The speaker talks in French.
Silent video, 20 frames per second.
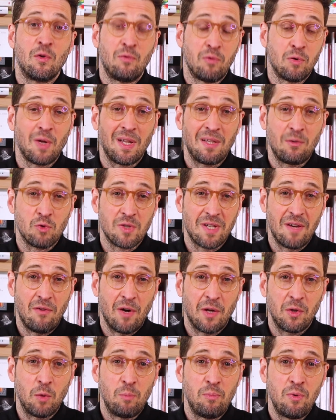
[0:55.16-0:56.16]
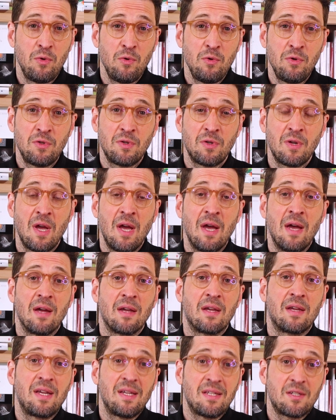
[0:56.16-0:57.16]
Que voudrait-on savoir de plus
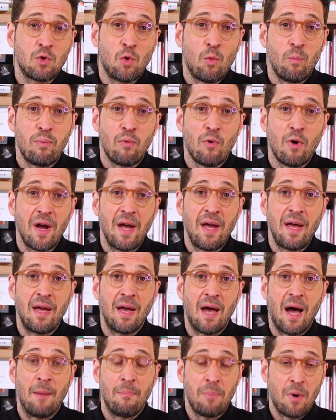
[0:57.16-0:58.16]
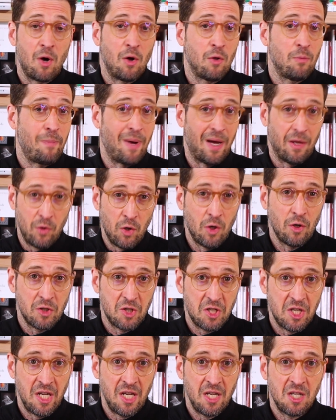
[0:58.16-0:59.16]
Qu'est-ce qu'on pourrait apprendre par nos
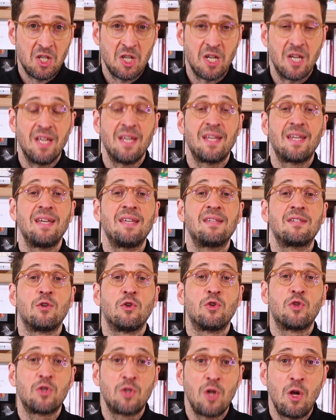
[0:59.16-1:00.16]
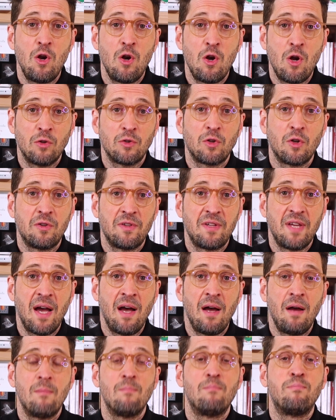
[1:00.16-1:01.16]
recherches et qu'est-ce que seul l'entretien